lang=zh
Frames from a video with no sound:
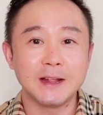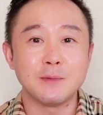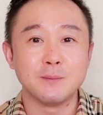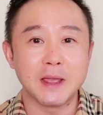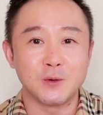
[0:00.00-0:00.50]
那
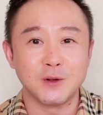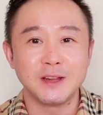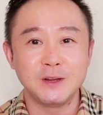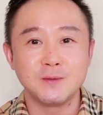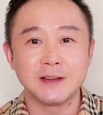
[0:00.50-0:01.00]
么美国
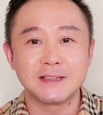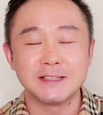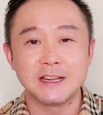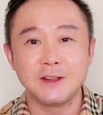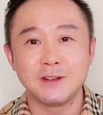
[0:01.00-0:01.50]
的医院
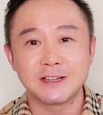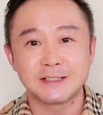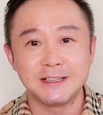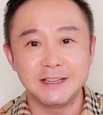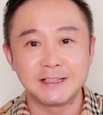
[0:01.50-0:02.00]
现在因为这
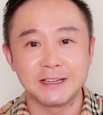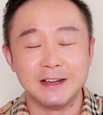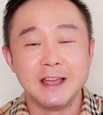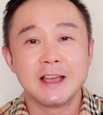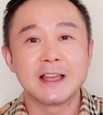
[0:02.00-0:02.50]
次疫情，